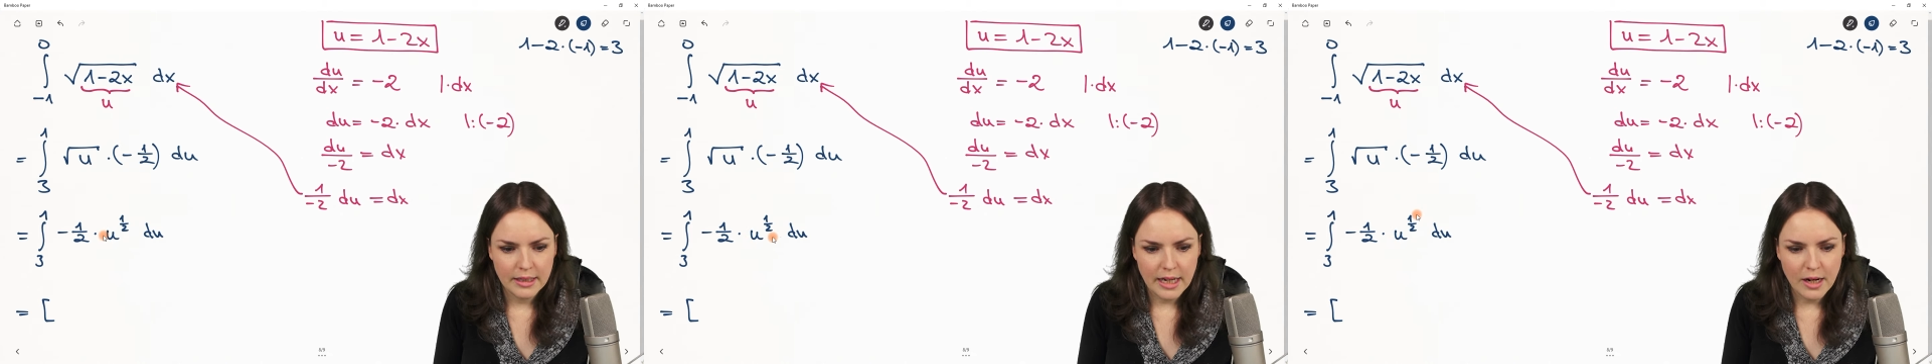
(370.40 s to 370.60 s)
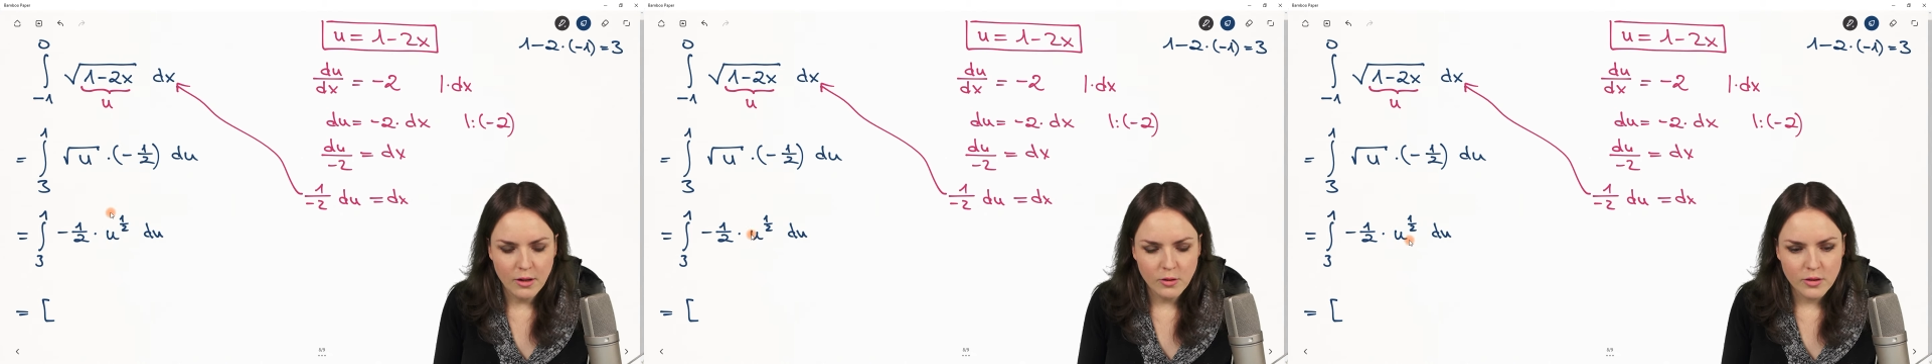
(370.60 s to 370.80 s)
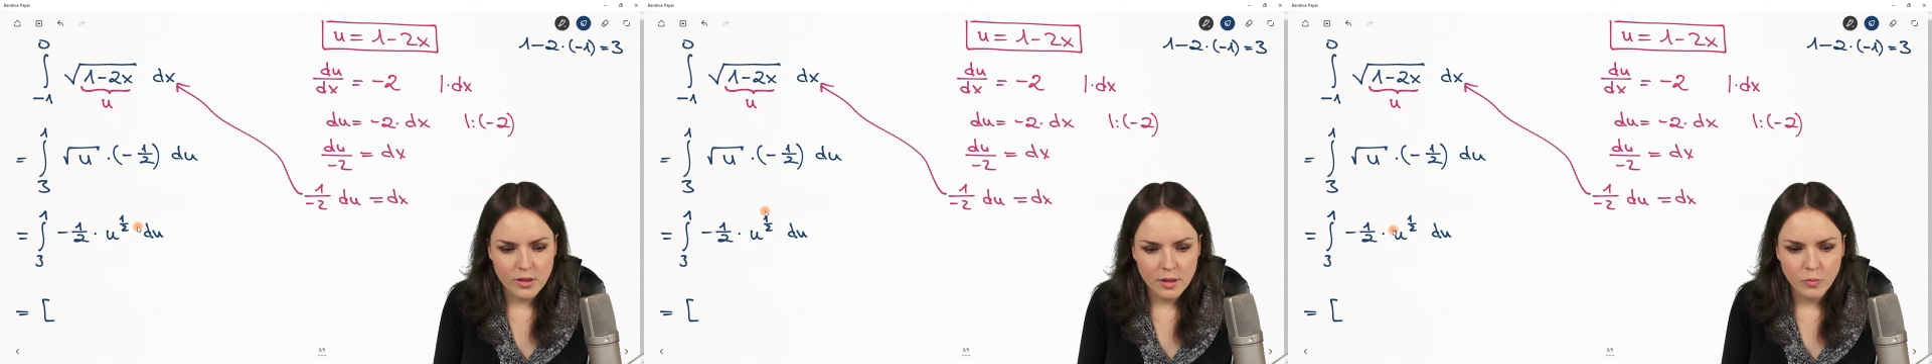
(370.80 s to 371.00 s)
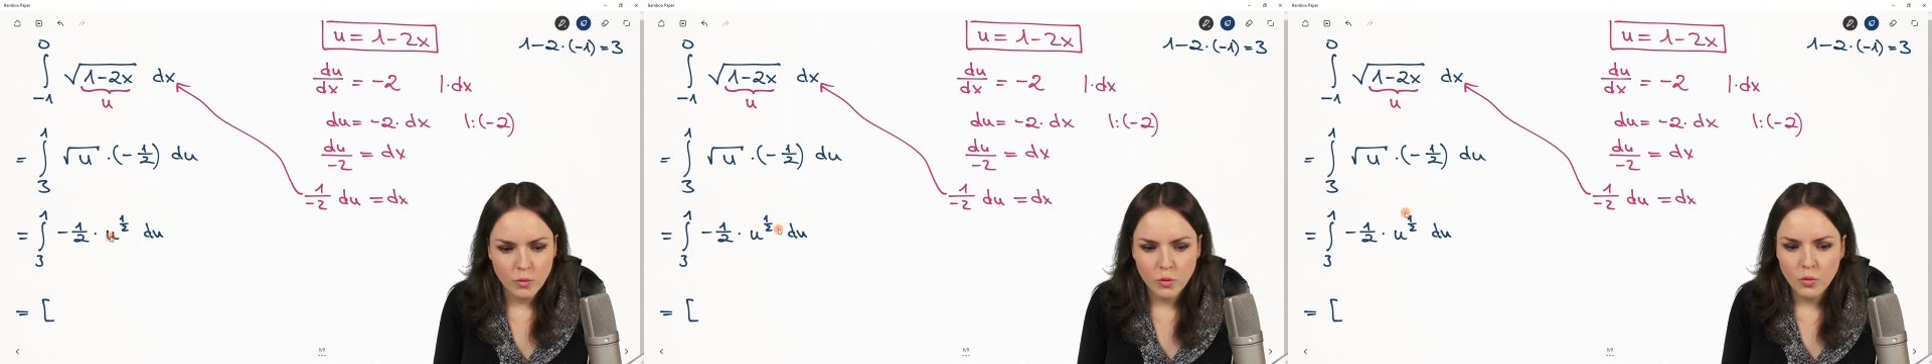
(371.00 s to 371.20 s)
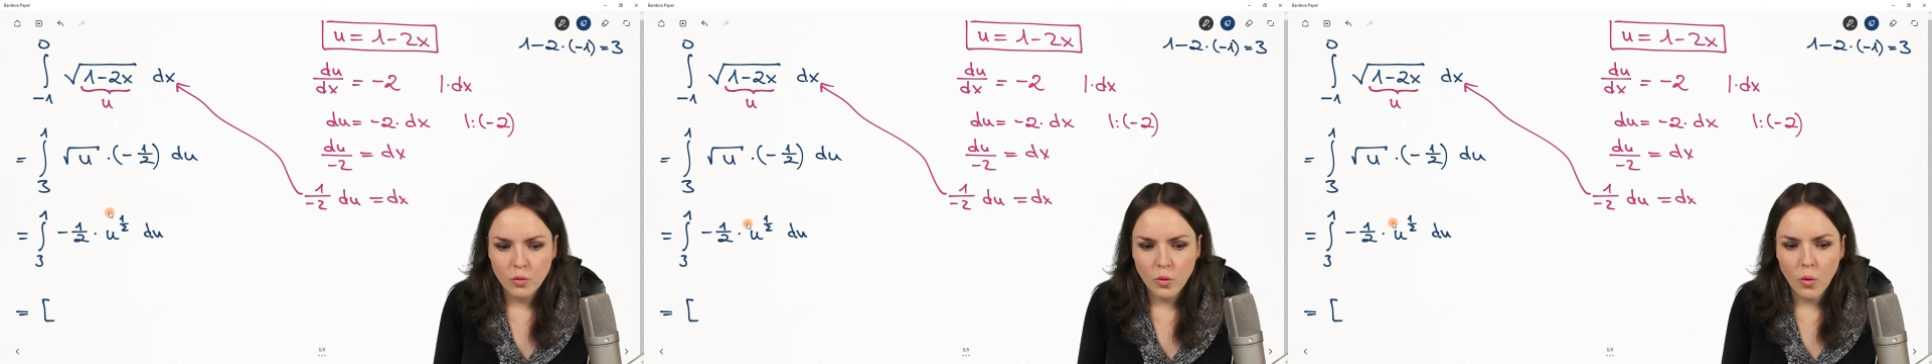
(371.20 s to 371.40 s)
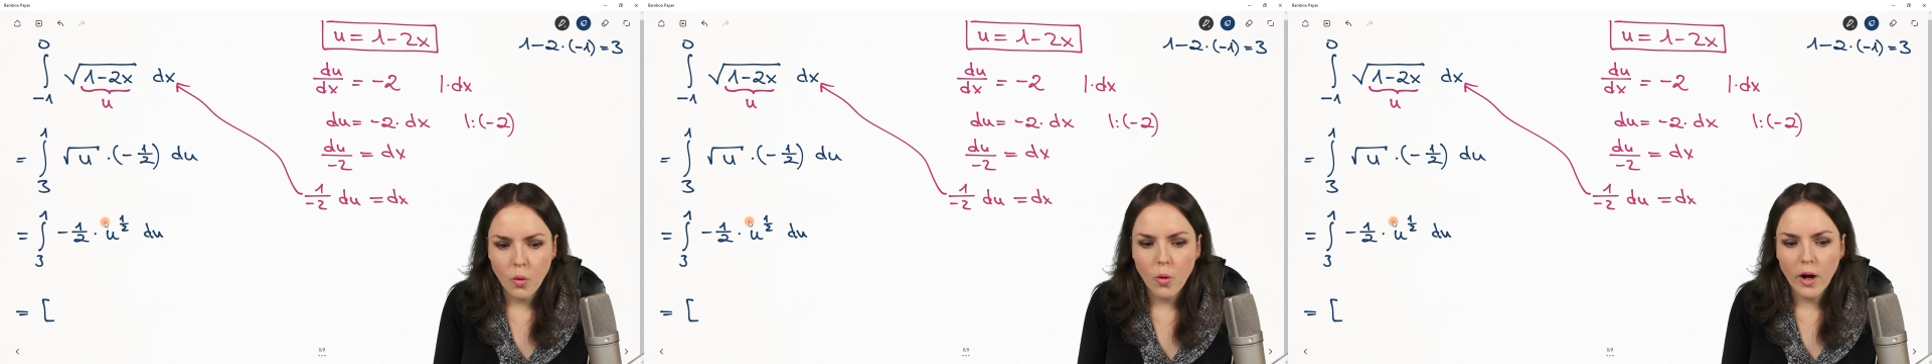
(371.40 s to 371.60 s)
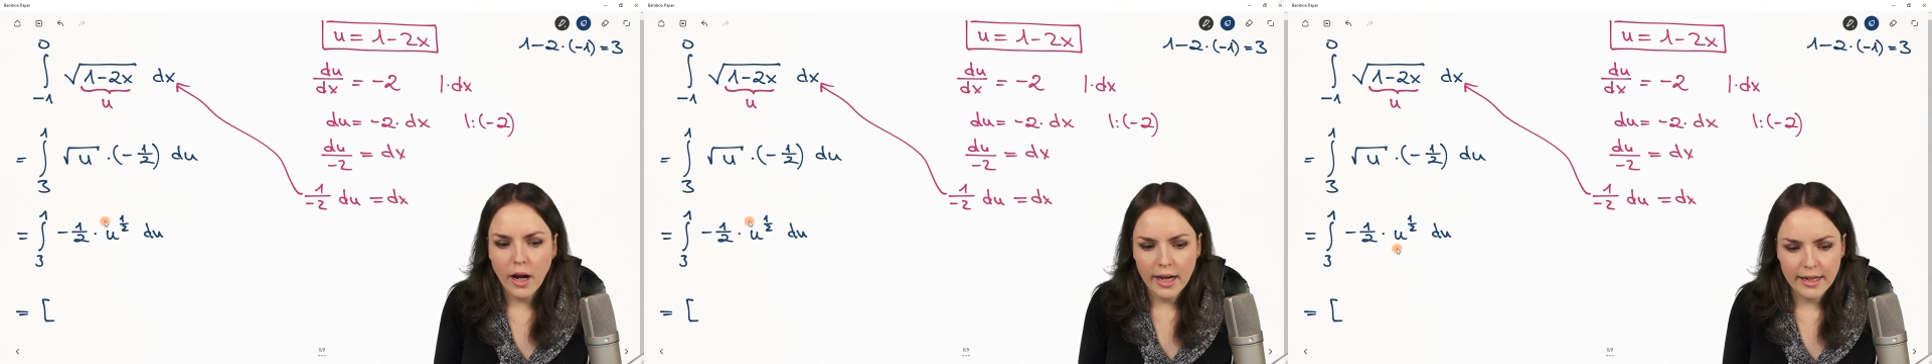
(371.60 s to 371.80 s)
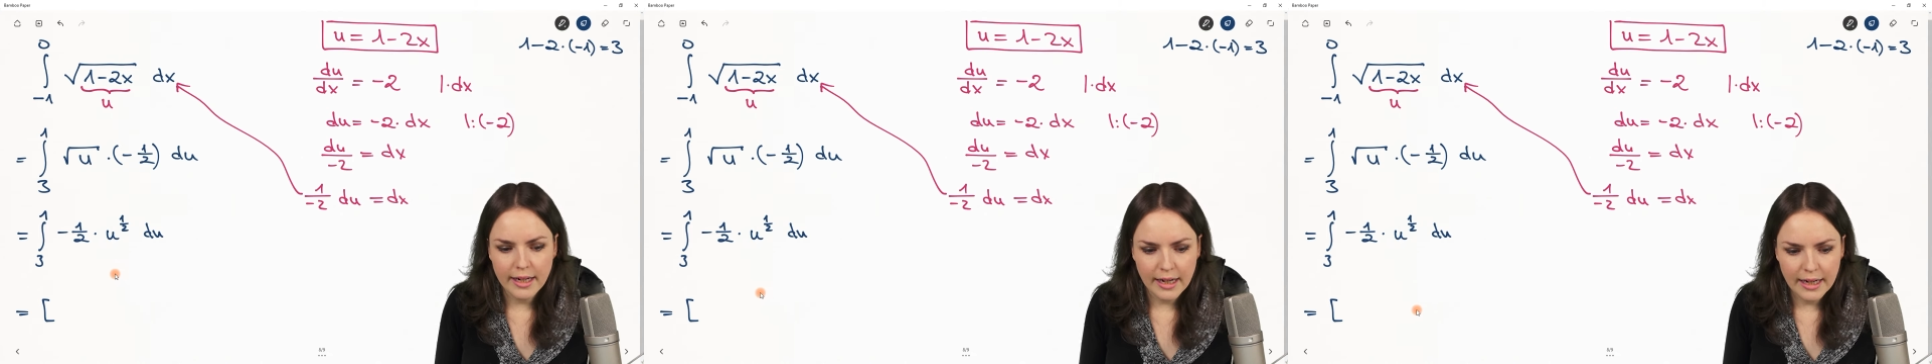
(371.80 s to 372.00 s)
Aus dem u hoch
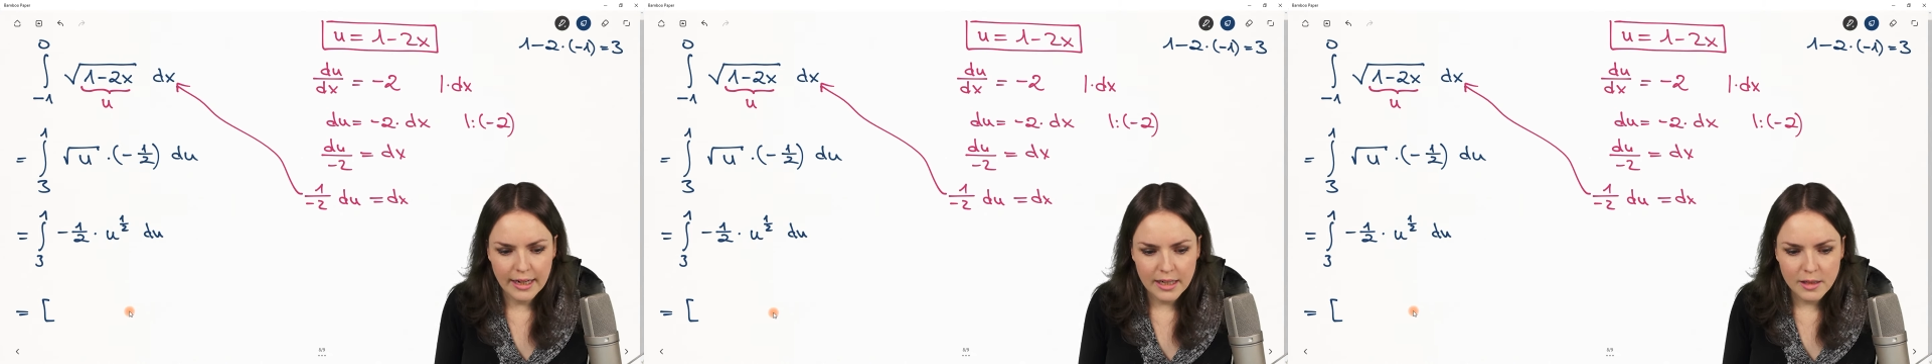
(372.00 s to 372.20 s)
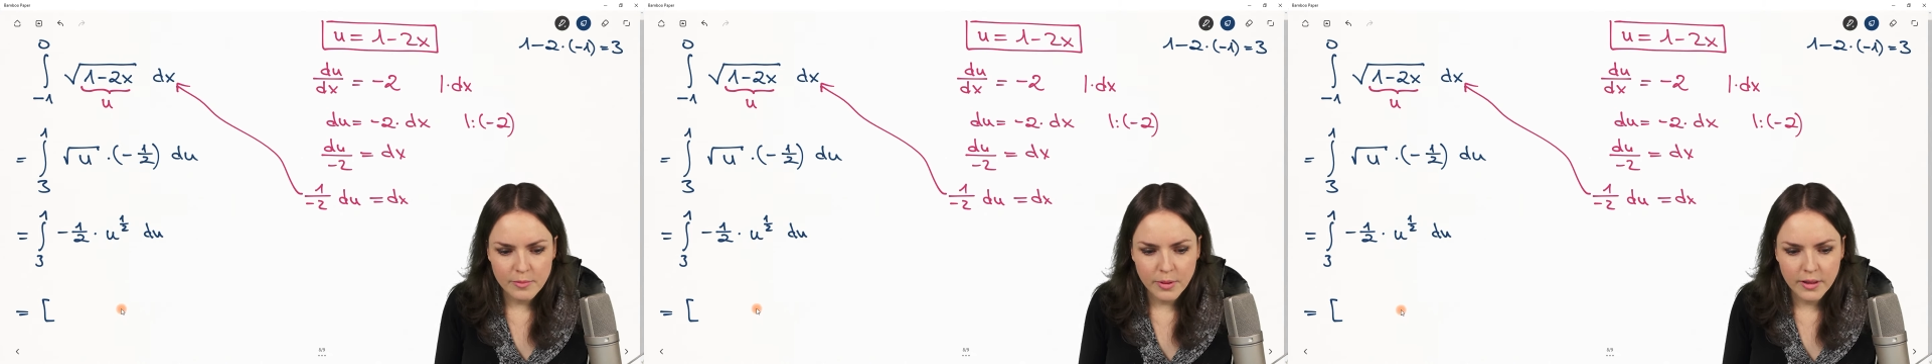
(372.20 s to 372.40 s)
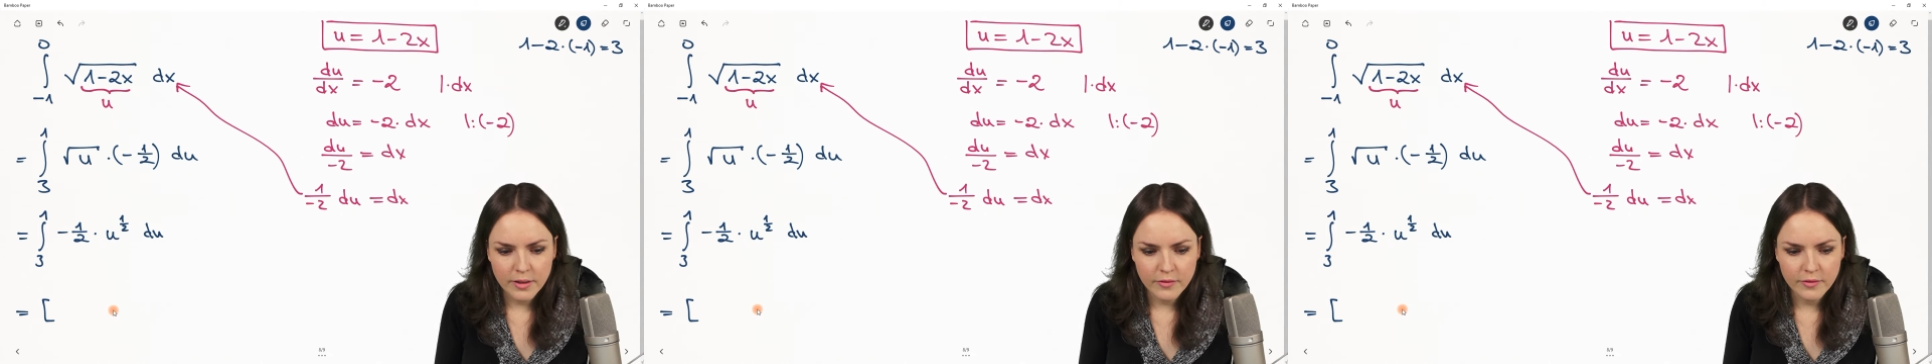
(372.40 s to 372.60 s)
ein halb